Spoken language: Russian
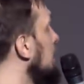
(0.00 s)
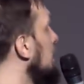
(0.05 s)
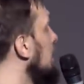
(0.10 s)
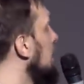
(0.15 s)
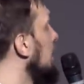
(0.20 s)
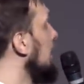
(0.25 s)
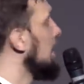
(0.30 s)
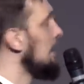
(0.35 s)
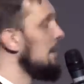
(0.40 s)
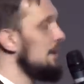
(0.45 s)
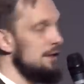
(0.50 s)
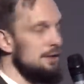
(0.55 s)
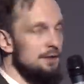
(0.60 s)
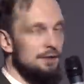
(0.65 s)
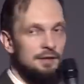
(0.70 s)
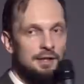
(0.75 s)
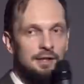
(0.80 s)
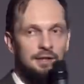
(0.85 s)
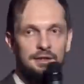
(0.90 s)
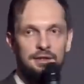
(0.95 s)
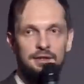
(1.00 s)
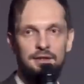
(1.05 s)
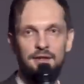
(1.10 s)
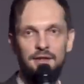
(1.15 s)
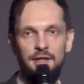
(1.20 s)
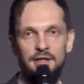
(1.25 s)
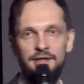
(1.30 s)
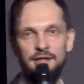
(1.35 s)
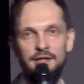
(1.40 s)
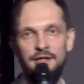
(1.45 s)
Да? «Алien» как
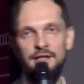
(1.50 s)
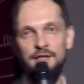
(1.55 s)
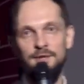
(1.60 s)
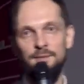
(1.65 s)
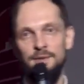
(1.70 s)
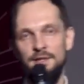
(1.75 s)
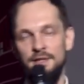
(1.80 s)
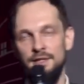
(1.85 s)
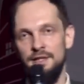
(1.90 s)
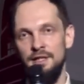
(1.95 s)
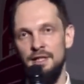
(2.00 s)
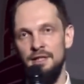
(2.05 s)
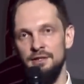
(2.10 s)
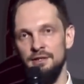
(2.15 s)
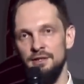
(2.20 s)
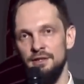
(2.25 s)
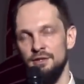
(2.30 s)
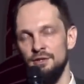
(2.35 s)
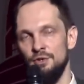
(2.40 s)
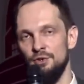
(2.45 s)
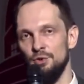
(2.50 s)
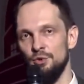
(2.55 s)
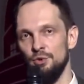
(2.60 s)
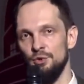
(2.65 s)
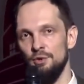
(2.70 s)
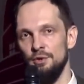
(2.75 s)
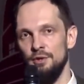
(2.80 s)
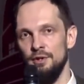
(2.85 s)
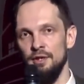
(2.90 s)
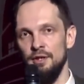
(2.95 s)
это инопланетянин, это
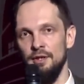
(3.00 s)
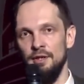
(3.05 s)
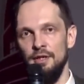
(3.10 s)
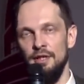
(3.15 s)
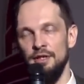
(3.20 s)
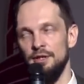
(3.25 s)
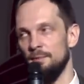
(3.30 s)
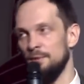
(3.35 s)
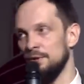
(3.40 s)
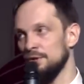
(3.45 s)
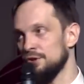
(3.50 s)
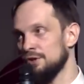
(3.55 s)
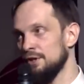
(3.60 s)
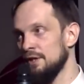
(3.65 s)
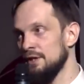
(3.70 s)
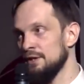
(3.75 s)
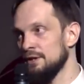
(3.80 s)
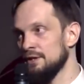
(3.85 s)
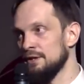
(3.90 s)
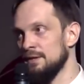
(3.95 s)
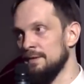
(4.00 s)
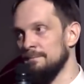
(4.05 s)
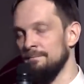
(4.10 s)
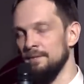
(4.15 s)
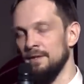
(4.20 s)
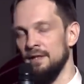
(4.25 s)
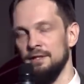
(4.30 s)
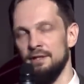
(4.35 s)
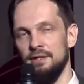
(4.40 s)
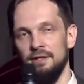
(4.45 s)
чужой, это пришелец,
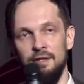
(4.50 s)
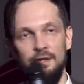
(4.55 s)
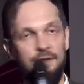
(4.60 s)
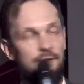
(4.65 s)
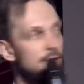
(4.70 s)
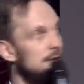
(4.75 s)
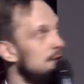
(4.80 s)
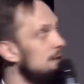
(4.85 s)
это